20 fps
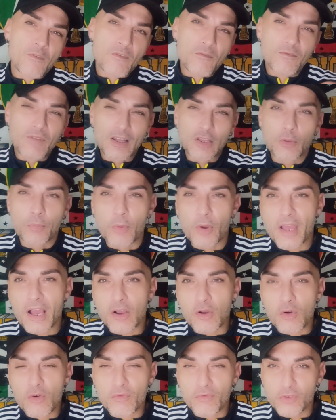vado poi a
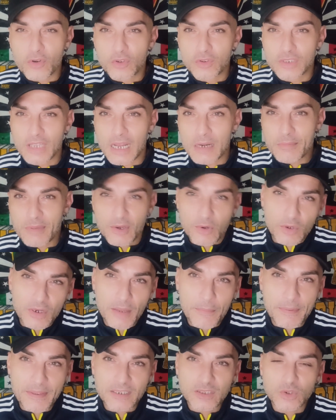confrontarmi con
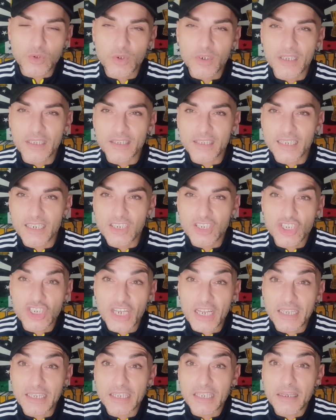le persone
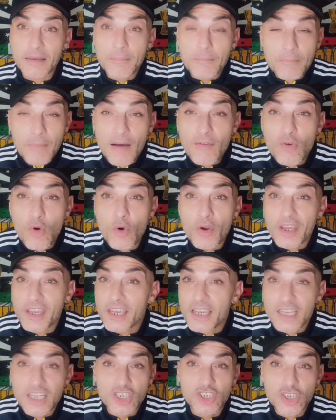intelligenti, ma
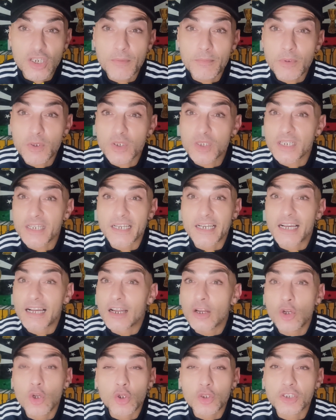voi in Champions League,
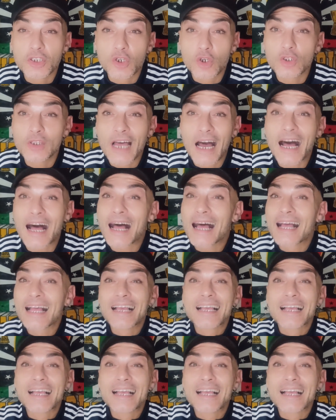lo dico da